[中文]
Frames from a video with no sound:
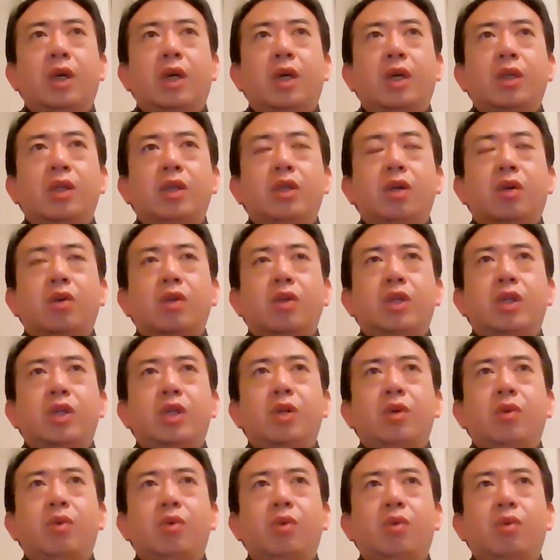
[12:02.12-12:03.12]
啊，小
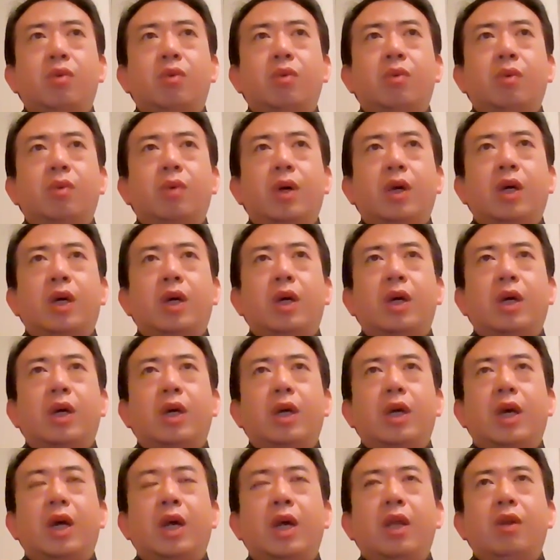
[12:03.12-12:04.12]
西贡啊，
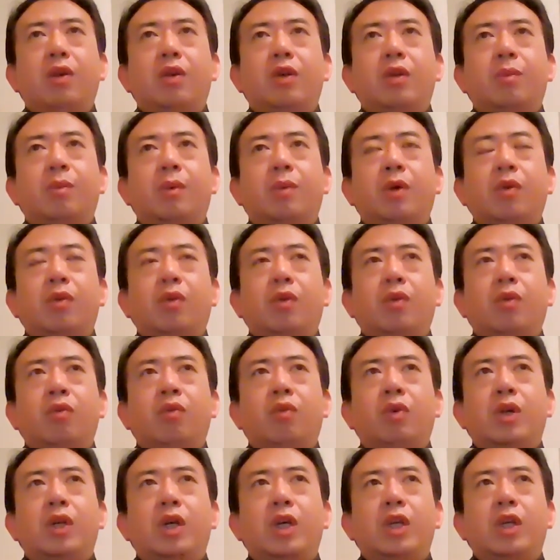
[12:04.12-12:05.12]
还有什么
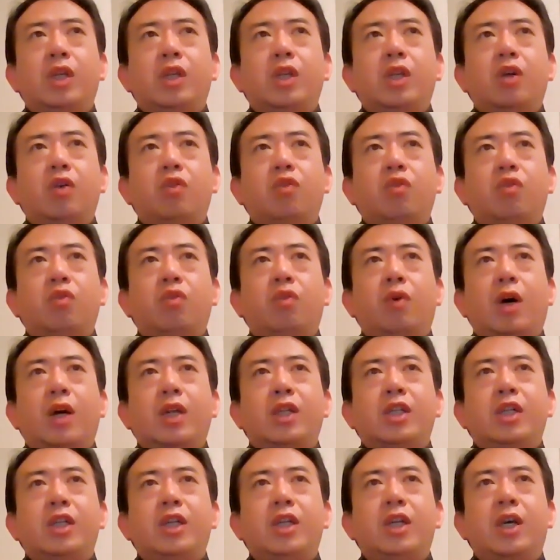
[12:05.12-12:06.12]
洛杉矶的中
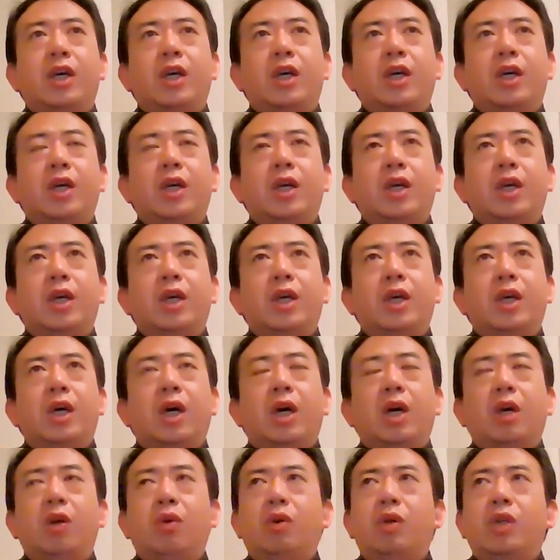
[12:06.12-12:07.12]
华街，
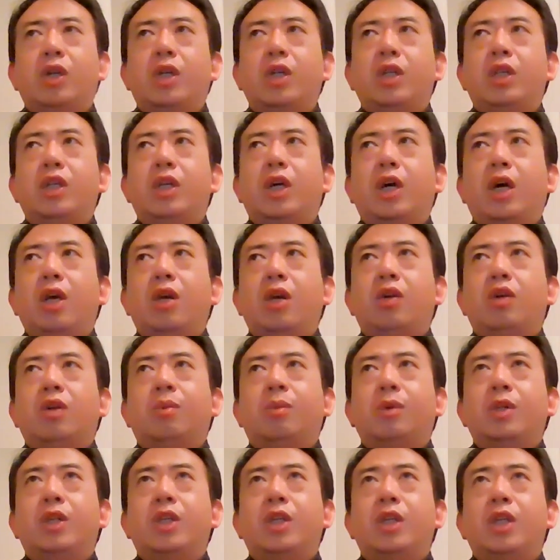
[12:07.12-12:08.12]
啊，洛杉矶还有
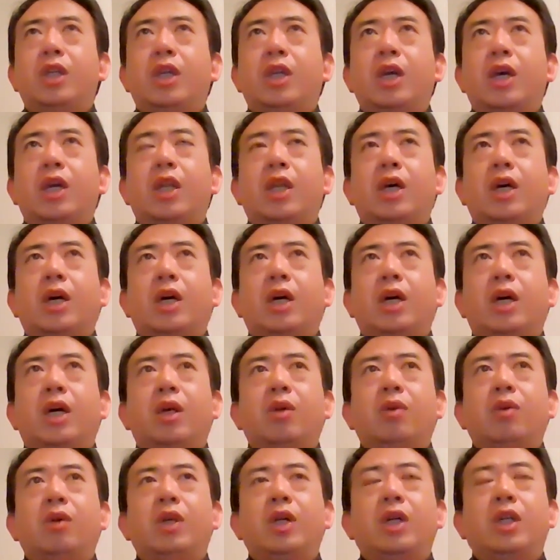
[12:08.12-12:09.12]
什么景点啊？
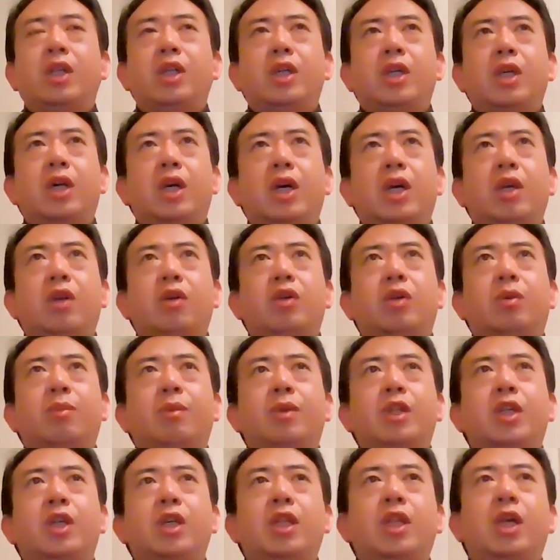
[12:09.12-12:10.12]
洛杉矶还有什
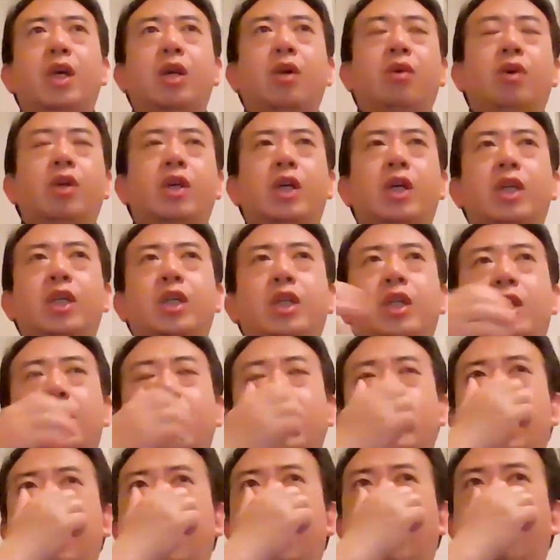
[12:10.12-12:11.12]
么景点？洛杉矶
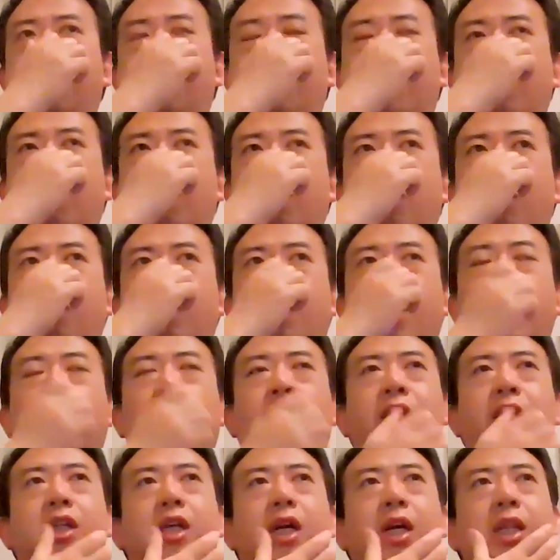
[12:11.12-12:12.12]
的现代博物馆
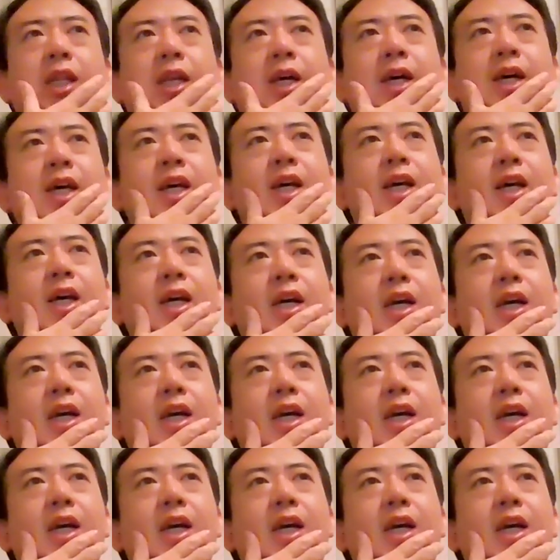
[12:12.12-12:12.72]
啊啥的，